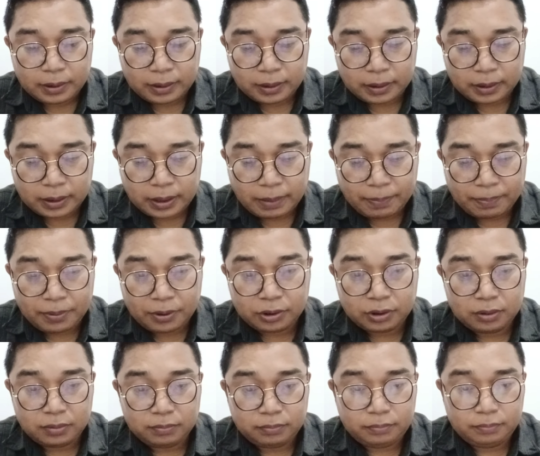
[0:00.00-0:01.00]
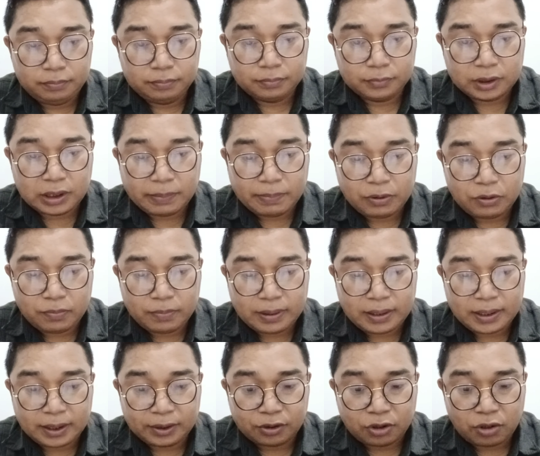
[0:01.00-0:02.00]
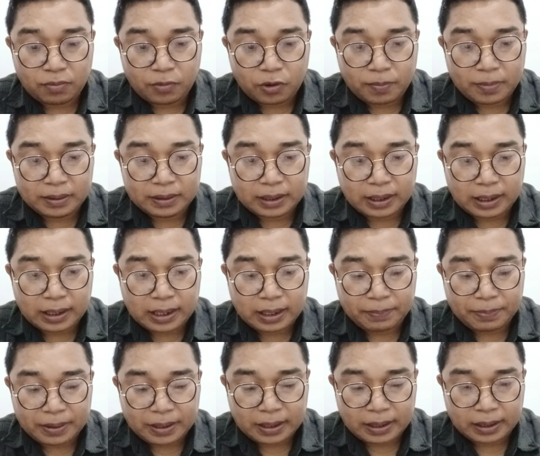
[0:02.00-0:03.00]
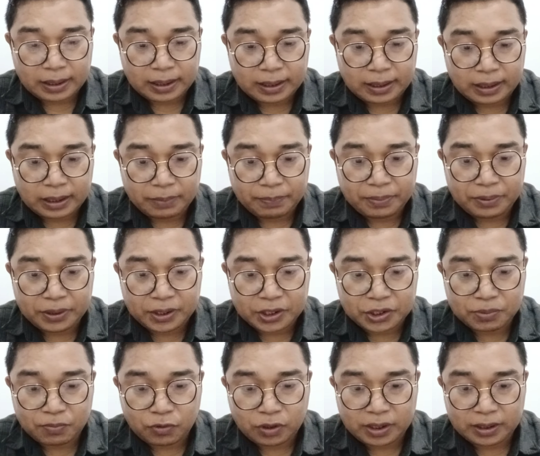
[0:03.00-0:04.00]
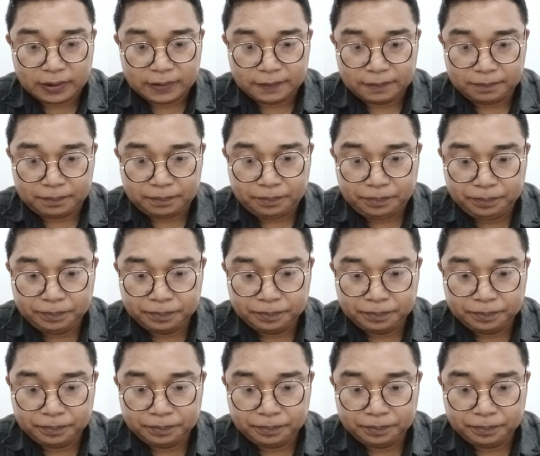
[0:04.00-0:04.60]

uh, upload. Hmm, saya belum melihat kolom komentar daripada rekan-rekan pioneer semuanya.